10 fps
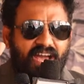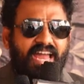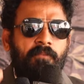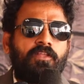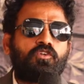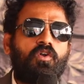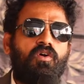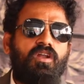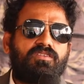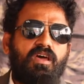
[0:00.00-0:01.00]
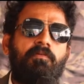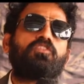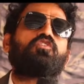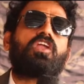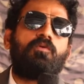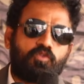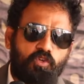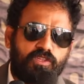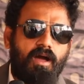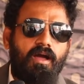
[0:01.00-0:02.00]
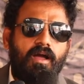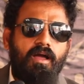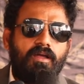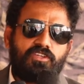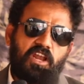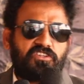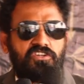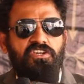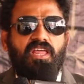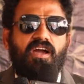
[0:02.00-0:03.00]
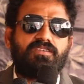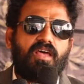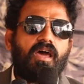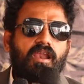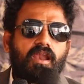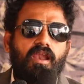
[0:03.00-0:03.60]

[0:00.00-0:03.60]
గాలి పిలుచుకుండా ఉన్నాను సార్ బతుకుతారేమో చూద్దాం చాలా చిన్నదే కదా సార్